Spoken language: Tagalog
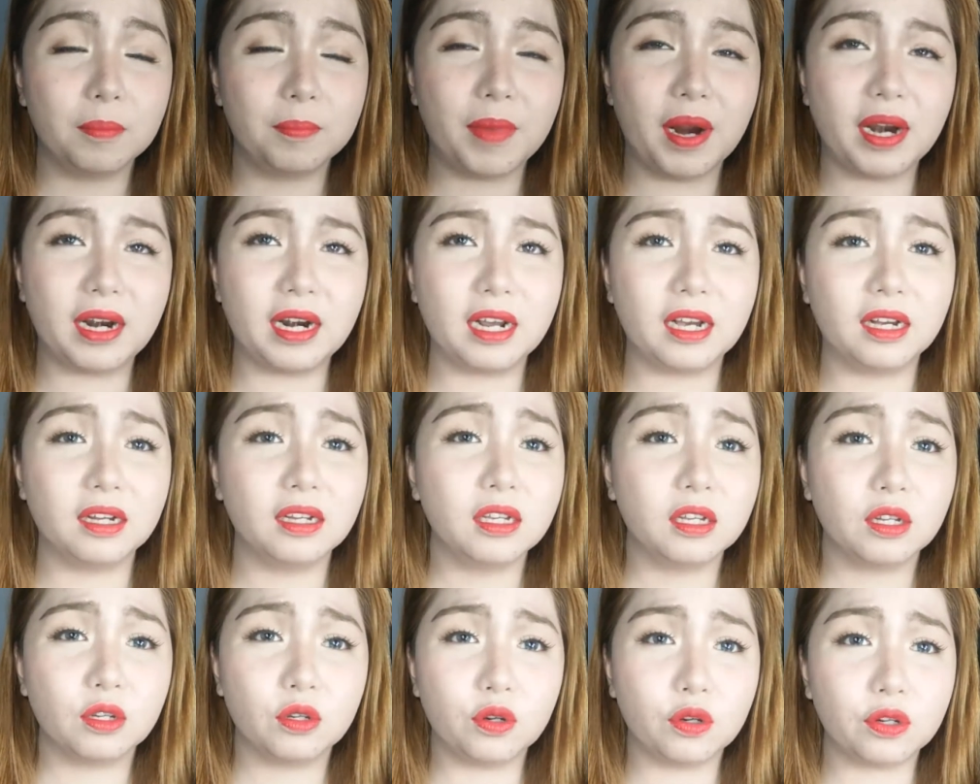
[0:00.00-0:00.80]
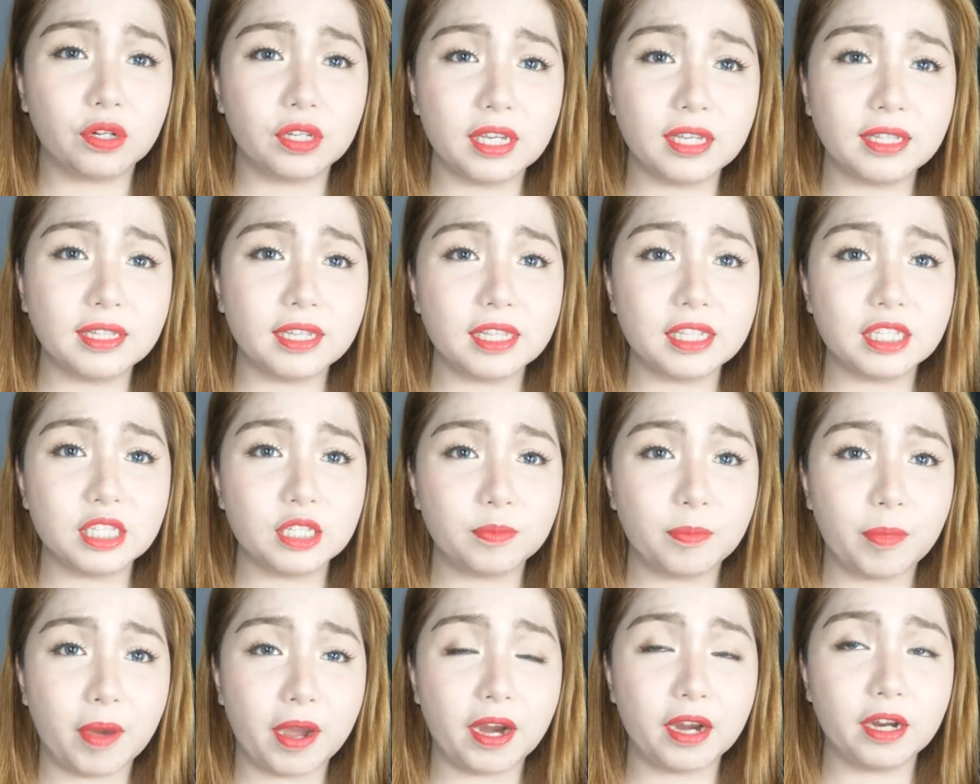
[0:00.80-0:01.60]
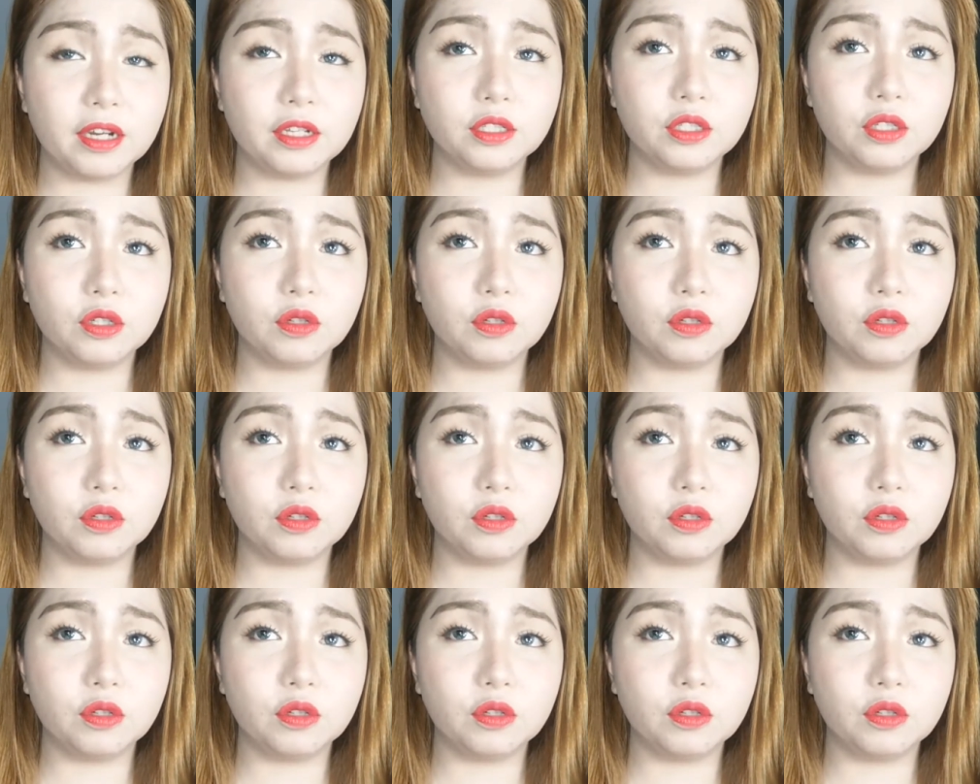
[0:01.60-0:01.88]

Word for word: Parang Korean inspired